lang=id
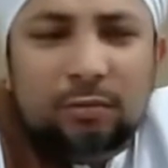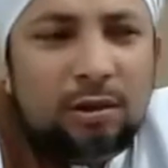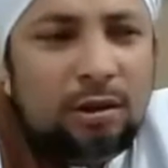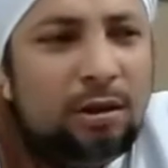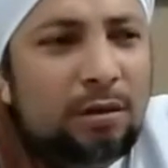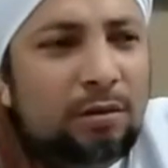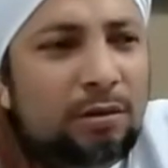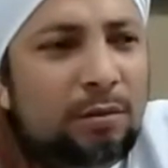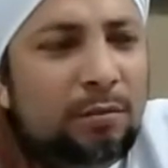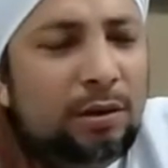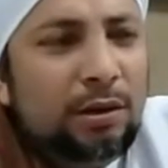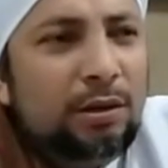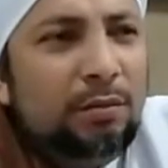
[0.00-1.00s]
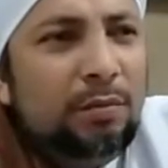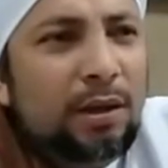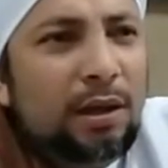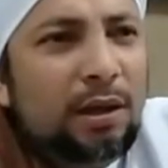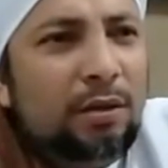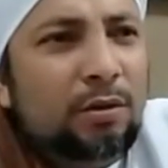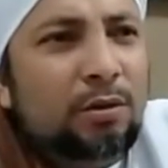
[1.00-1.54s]
ya orang
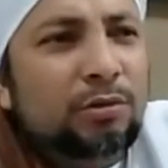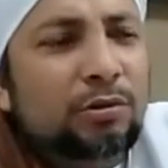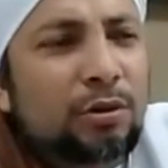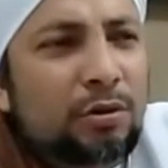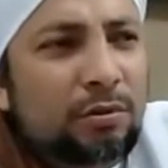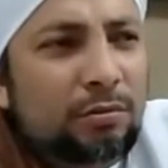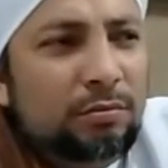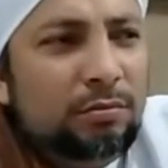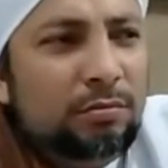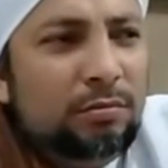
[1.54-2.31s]
berhikmah kosong